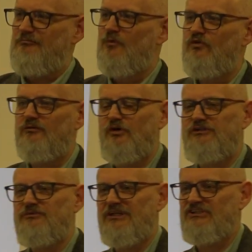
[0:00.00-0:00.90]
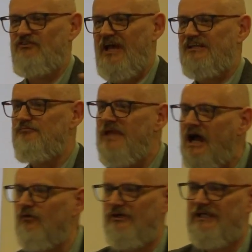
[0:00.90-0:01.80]
mówią o tym, że świat
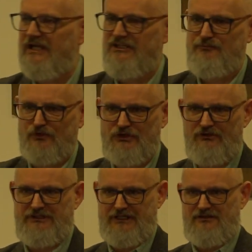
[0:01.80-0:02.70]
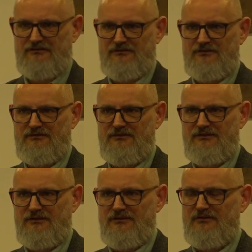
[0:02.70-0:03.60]
miał jakiś początek.
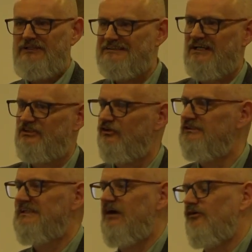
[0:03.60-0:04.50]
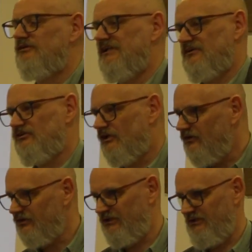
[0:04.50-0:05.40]
To nie jest tak, że to istniało od
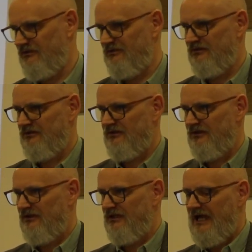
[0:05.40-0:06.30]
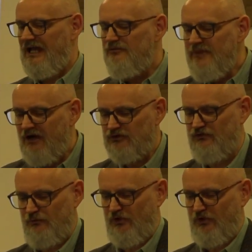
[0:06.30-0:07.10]
nieskończoności, ale miał swój